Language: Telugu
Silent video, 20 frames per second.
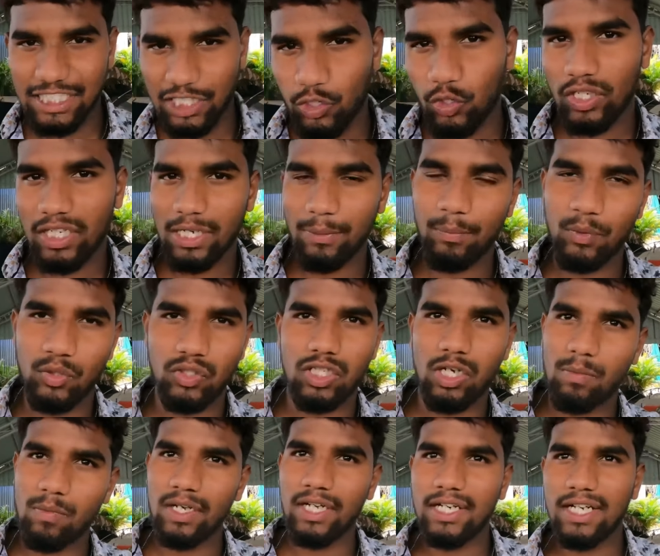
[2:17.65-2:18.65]
చెక్అవుట్
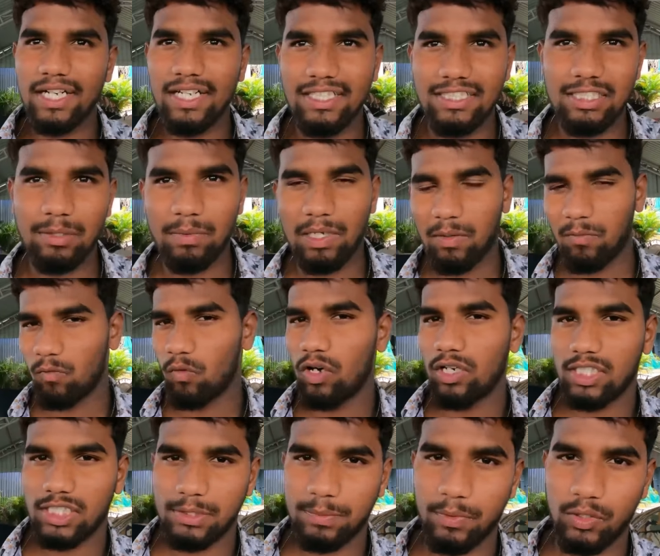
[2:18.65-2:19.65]
అయిపోతున్నాము ఇక్కడ నుంచి మనం
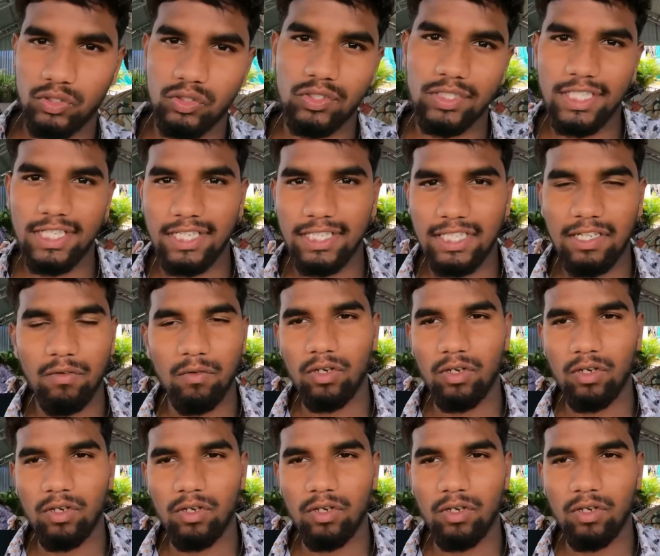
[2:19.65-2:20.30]
వాటర్ స్పోర్ట్స్ ఉంటాయి కదా